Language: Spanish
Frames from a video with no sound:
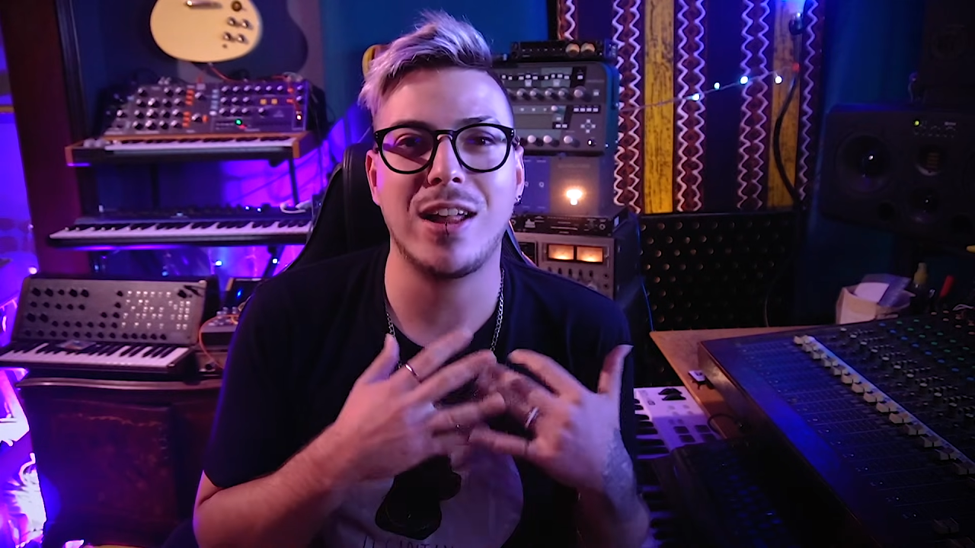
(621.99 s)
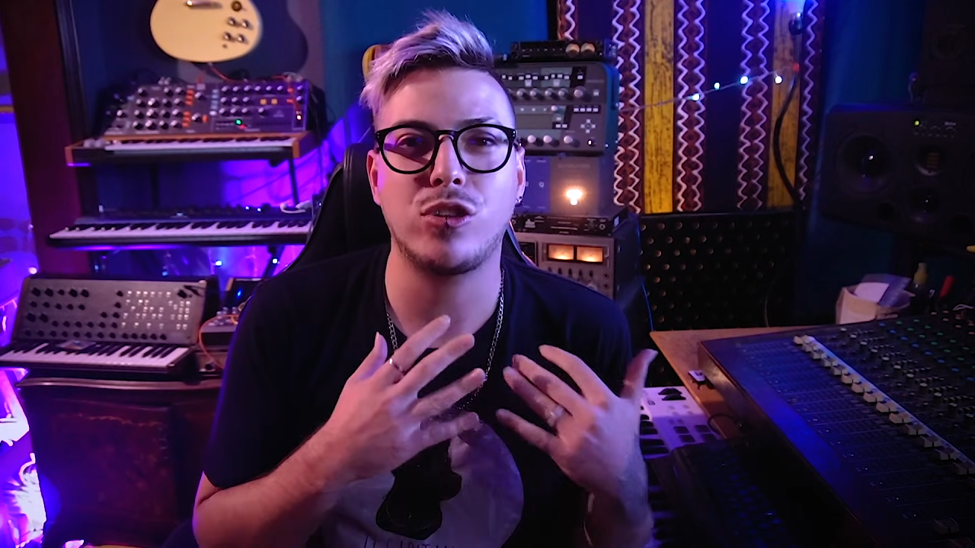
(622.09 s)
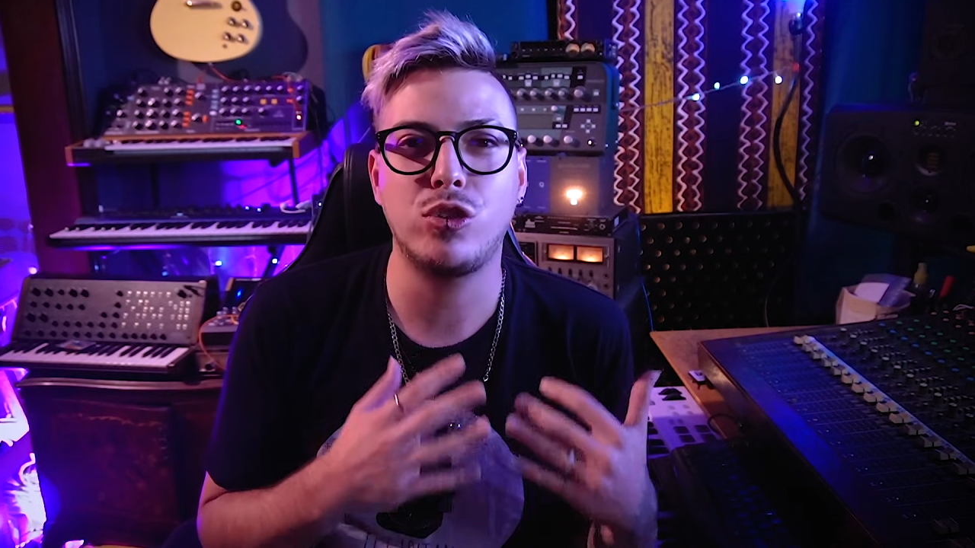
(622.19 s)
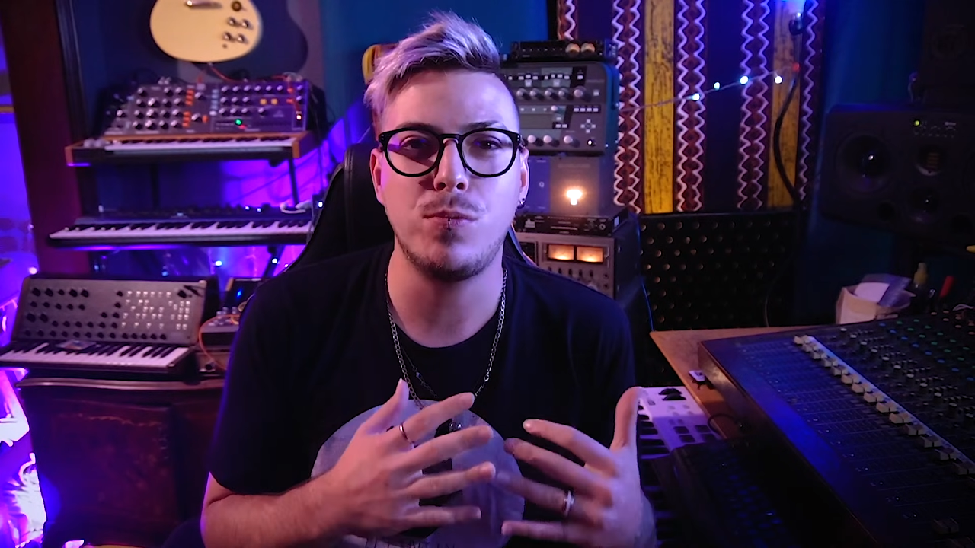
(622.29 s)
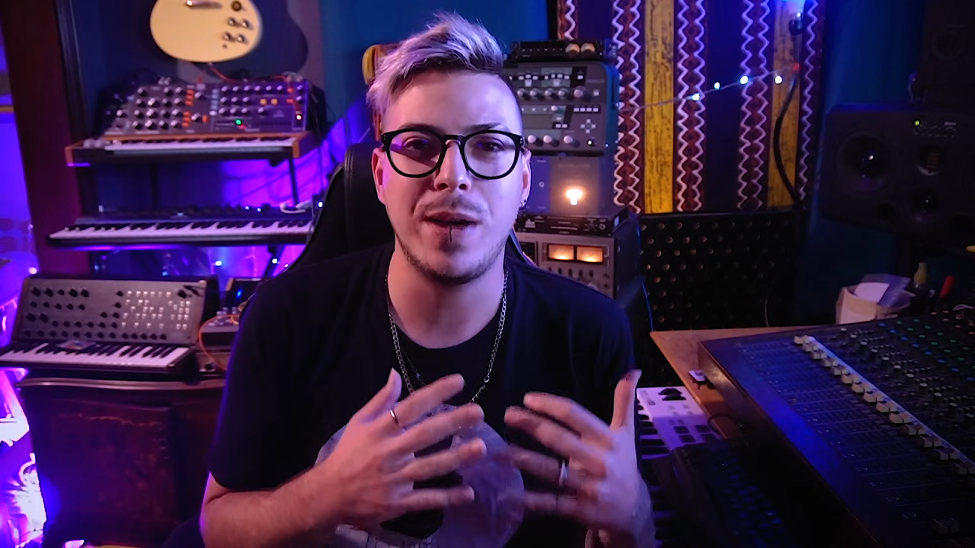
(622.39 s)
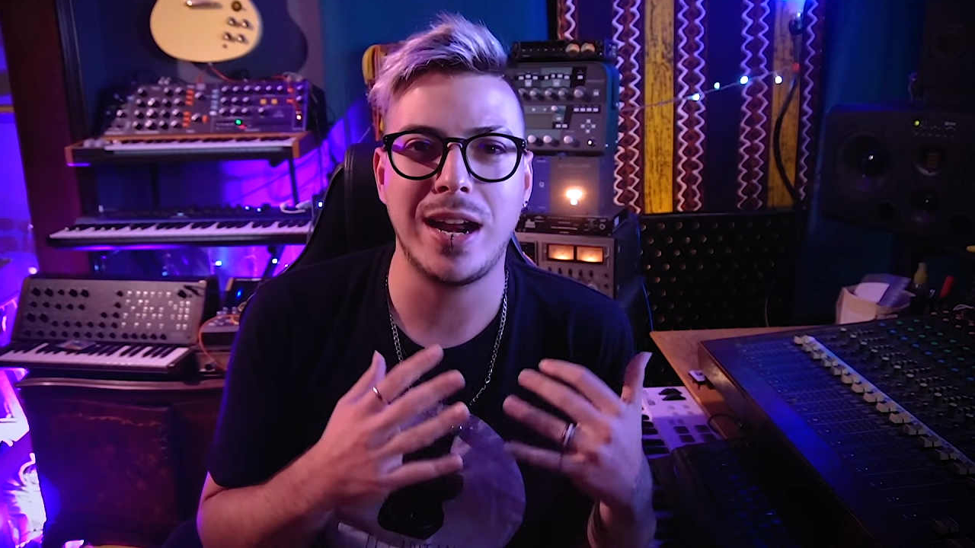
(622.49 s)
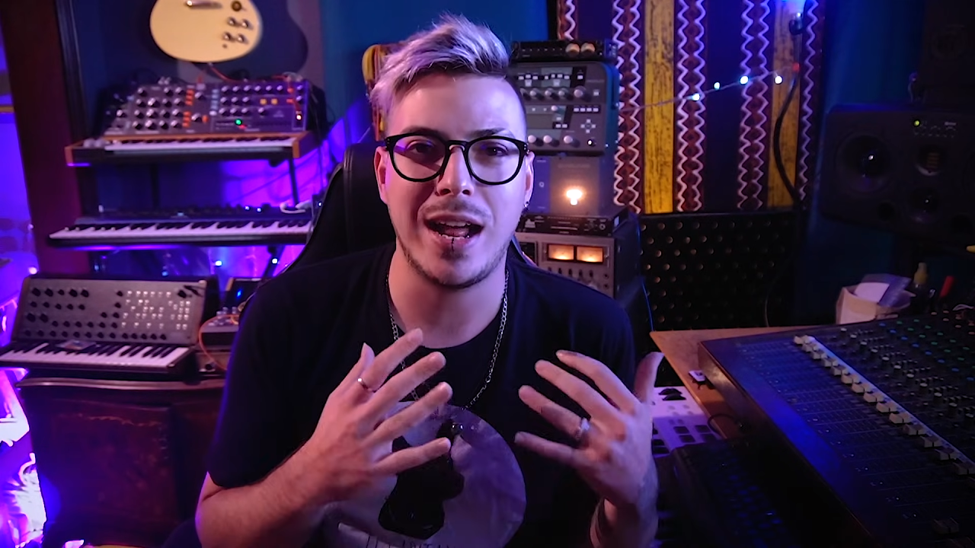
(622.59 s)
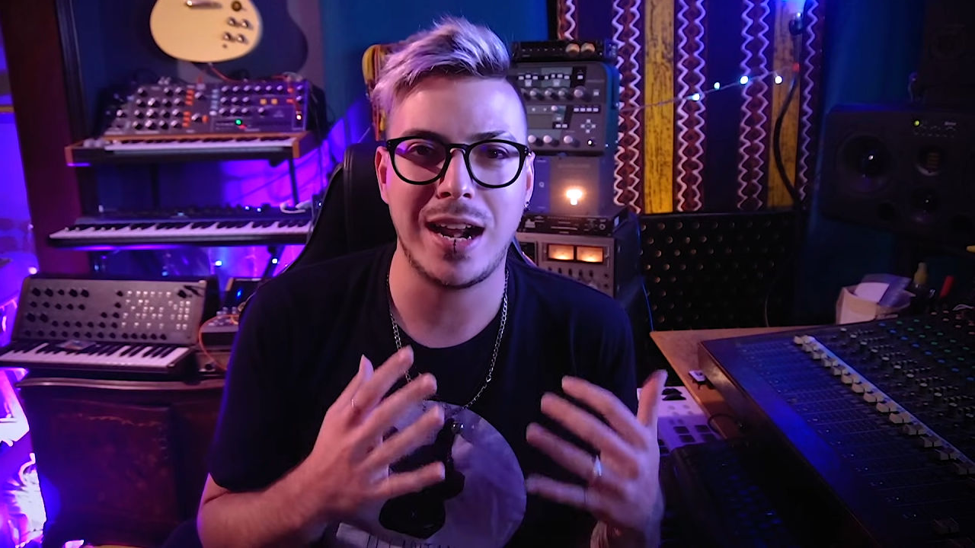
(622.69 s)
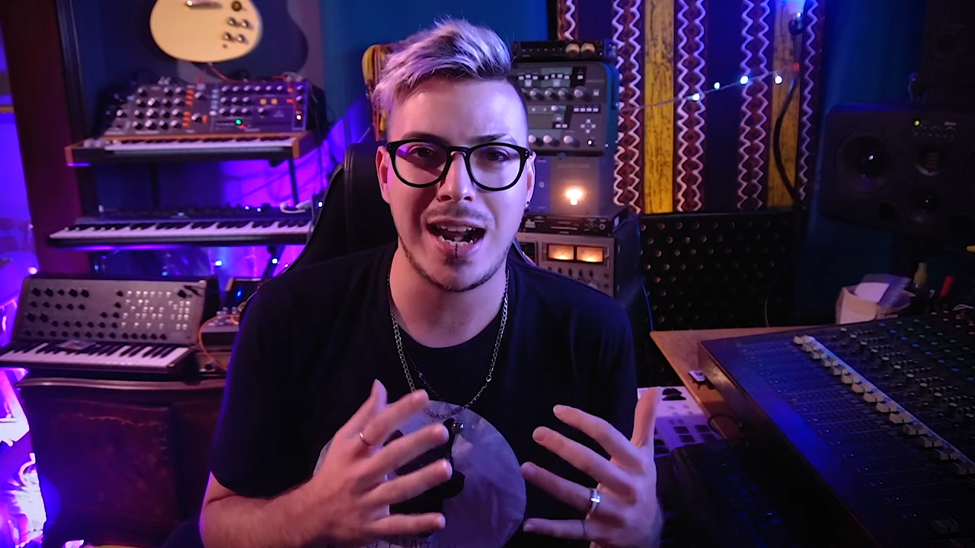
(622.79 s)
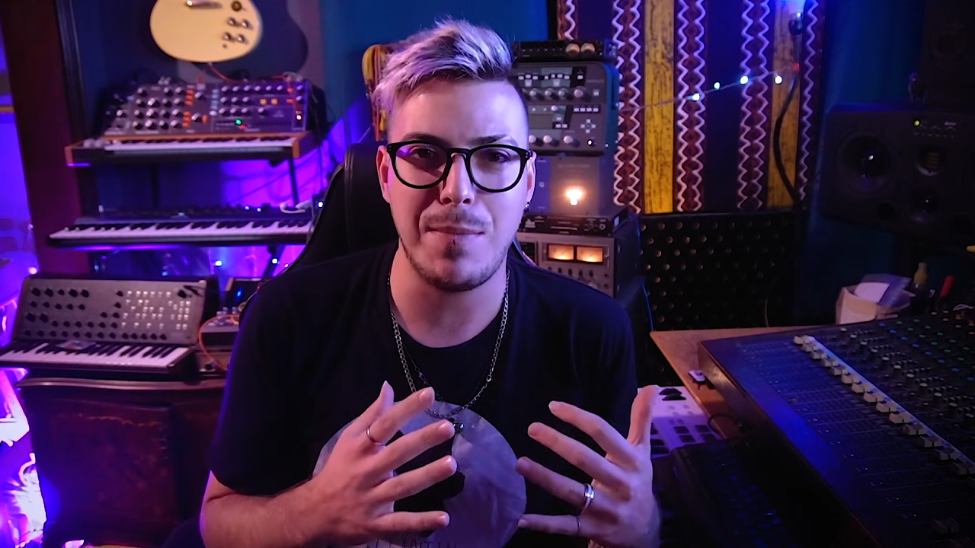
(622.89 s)
súper
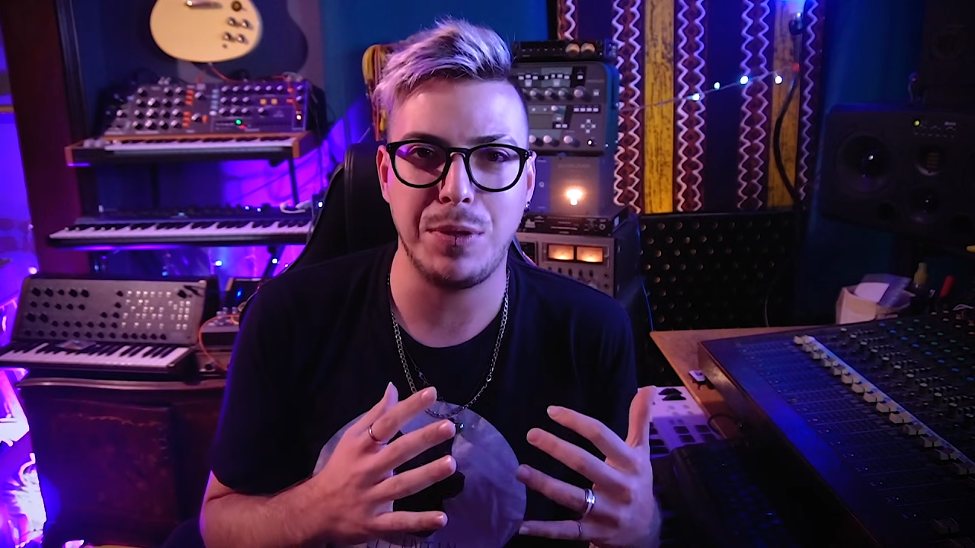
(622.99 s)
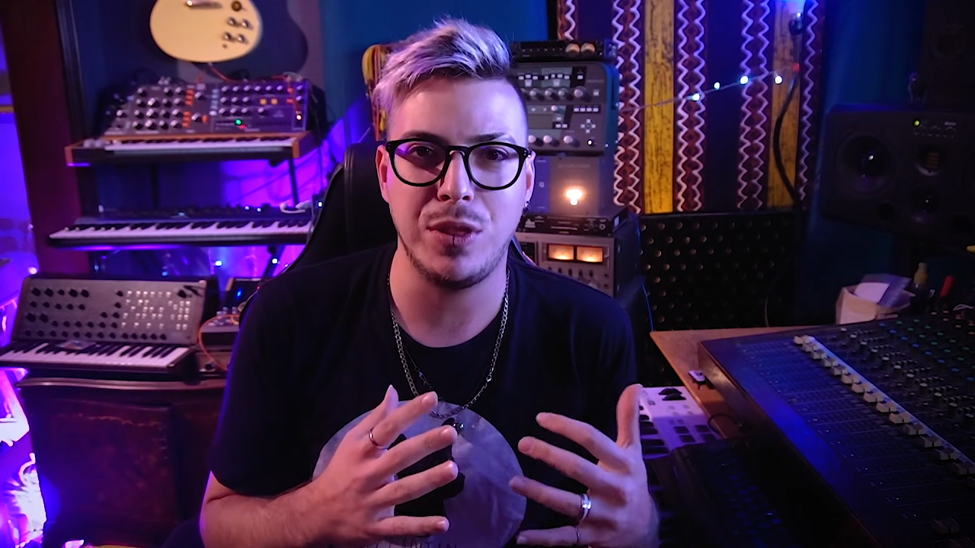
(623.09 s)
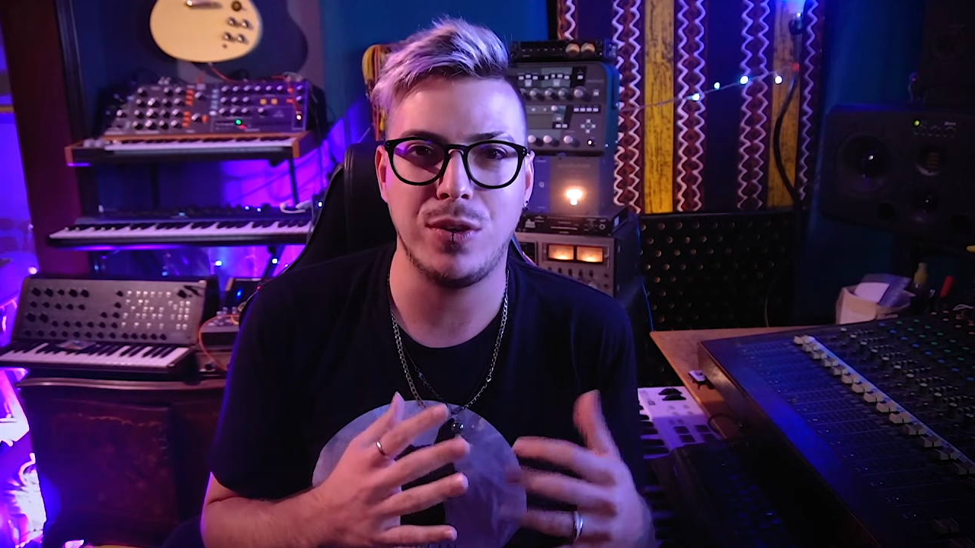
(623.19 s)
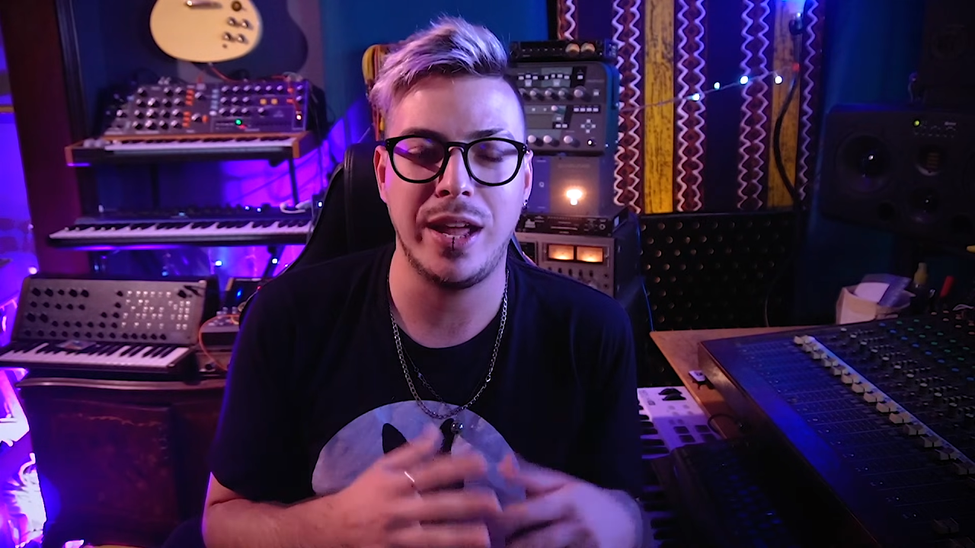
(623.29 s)
rápido,